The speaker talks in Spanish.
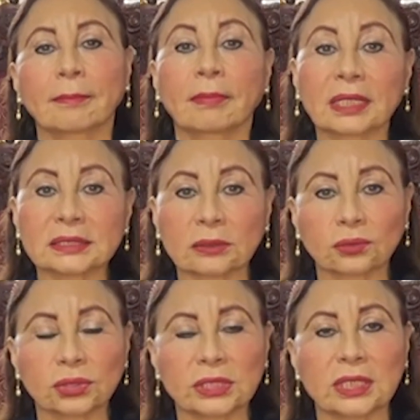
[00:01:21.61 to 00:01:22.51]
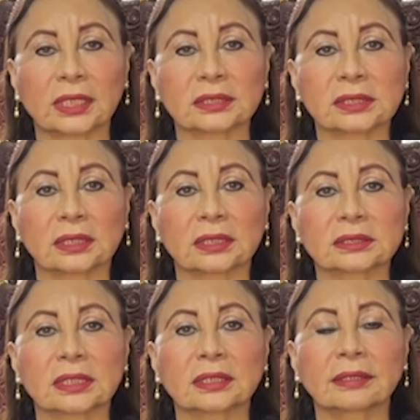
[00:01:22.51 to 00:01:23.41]
más aún si llegaste al
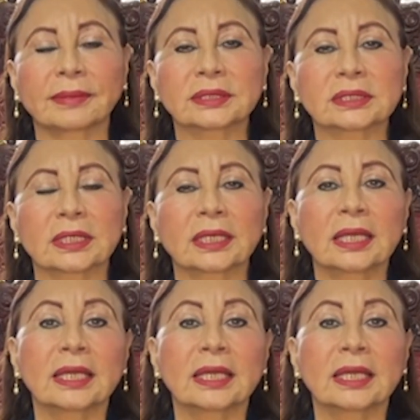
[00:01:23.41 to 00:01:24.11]
tercer trimestre,